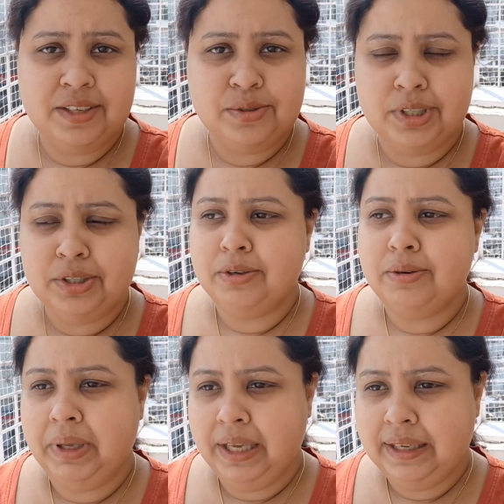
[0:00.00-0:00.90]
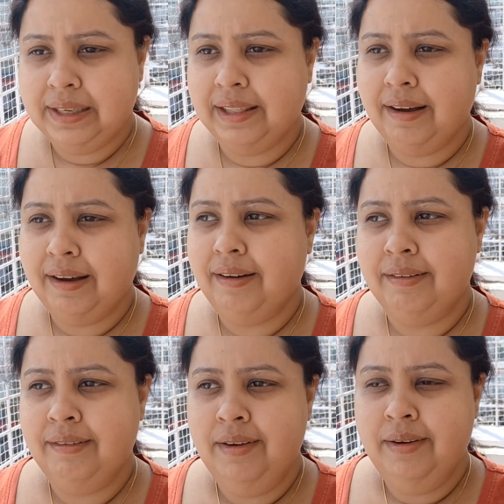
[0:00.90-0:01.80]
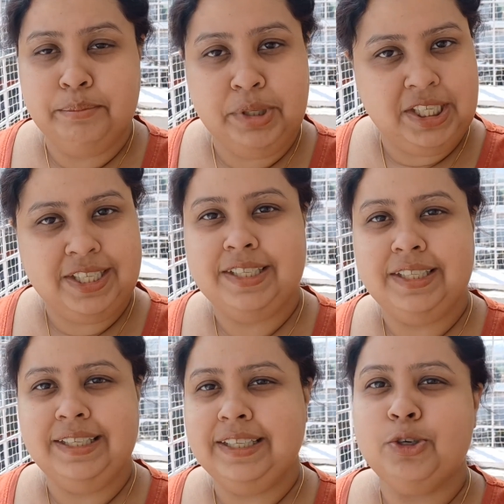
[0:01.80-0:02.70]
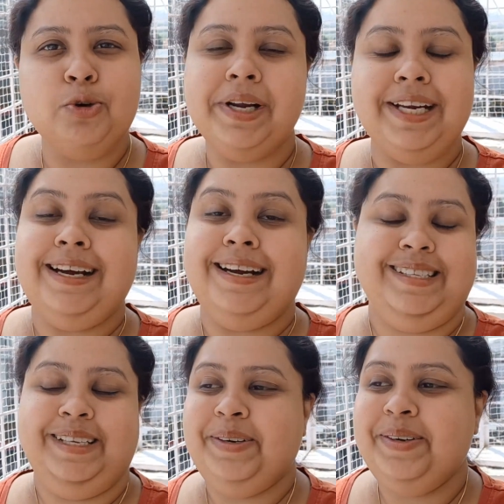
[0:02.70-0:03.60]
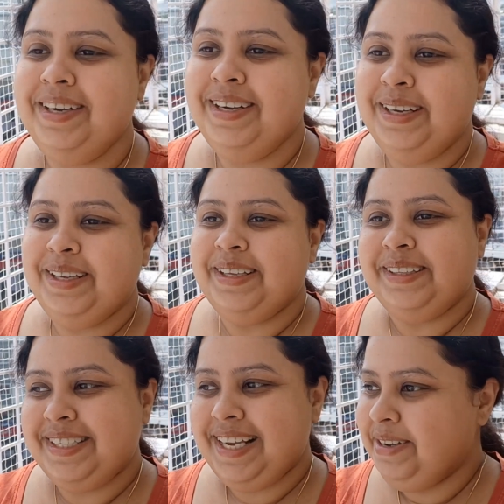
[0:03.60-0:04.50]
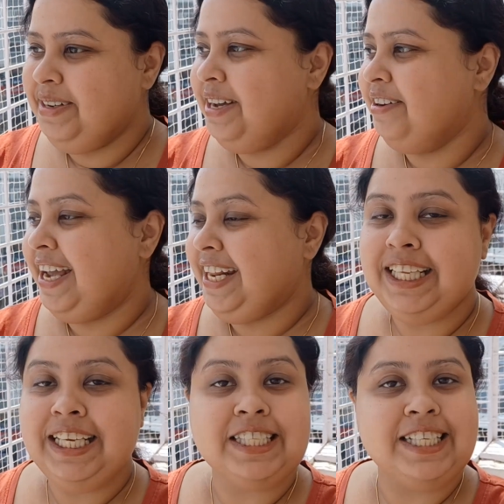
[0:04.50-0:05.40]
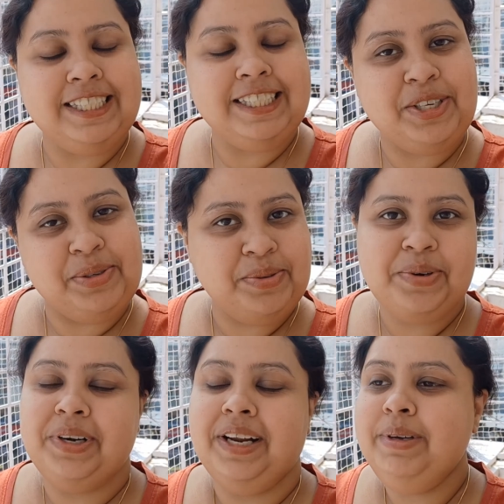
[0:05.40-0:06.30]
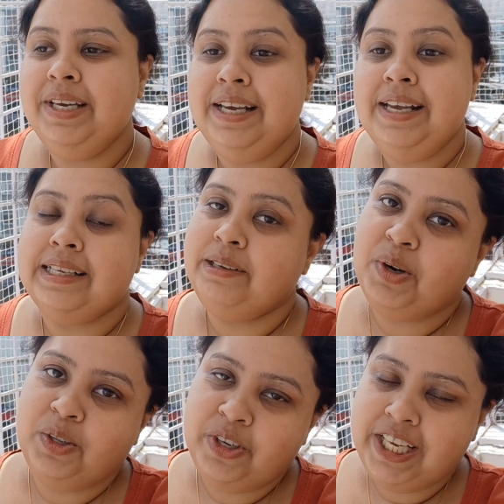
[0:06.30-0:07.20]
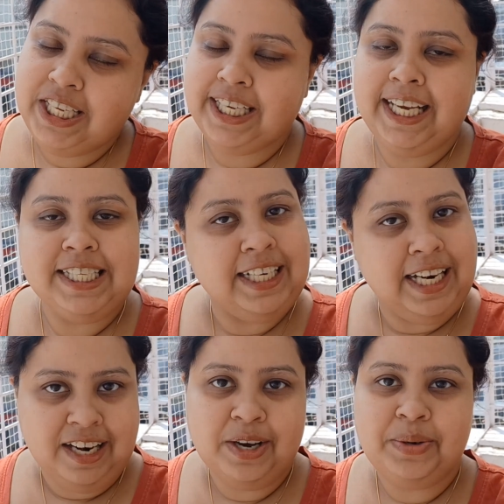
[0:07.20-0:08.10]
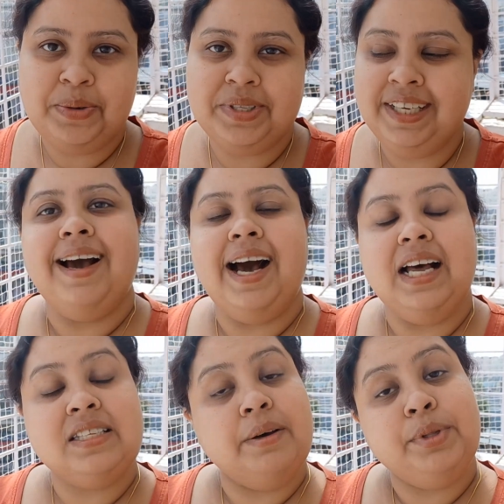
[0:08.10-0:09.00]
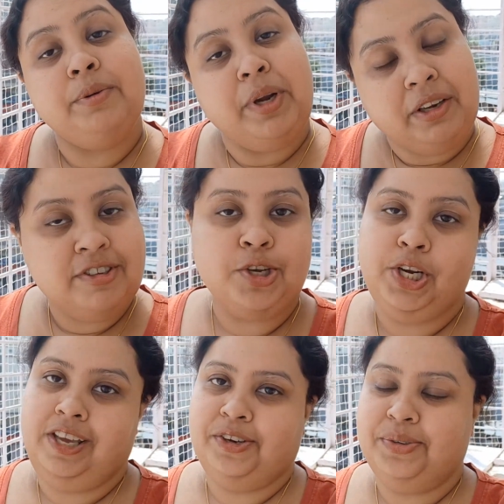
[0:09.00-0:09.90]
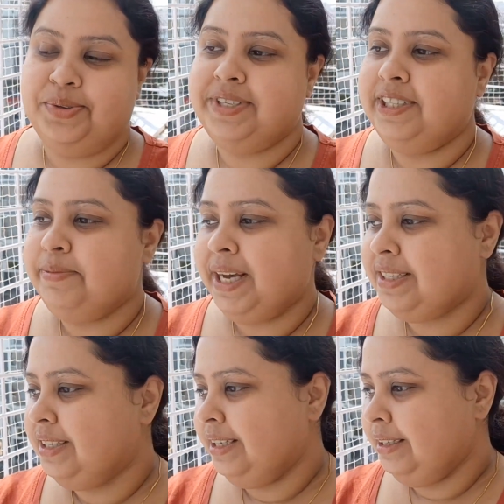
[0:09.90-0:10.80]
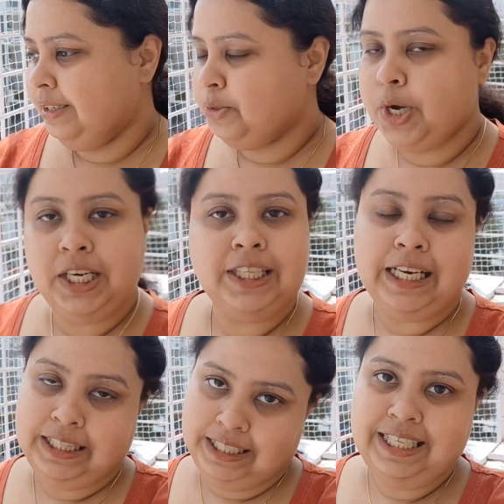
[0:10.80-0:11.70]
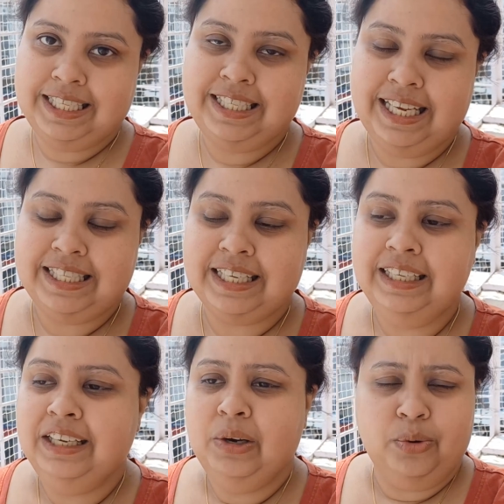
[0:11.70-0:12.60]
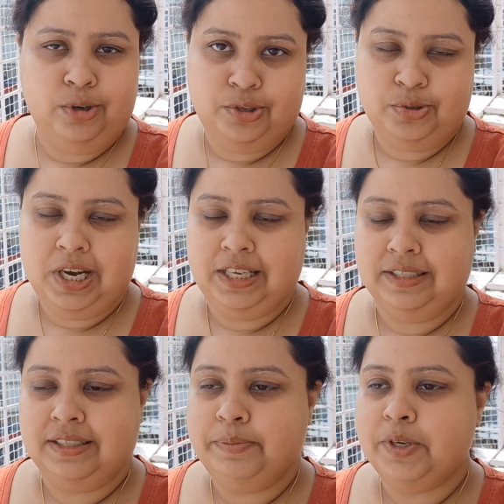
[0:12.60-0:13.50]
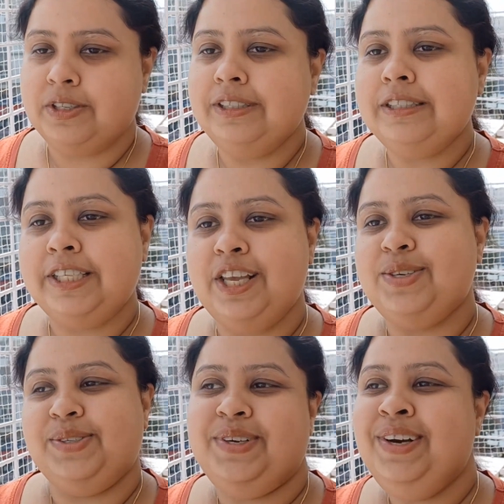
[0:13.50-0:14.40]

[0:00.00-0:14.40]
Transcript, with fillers: কিছুদিন তো মেঘলা বৃষ্টি কীরকম একটা কাটছিল তো যাই হোক ফাইনালি আজকে দিনটা শুরু করলাম সেলিমা অলরেডি এসে গেছে রান্না করছে আজকে আমাদের ব্রেকফাস্ট হয়নি এখনও সেলিমা অ্যাকচুয়ালি একটুখানি তাড়াতাড়ি এসছে আজকে ওর কিছু কাজ আছে পার্সোনাল সেই জন্য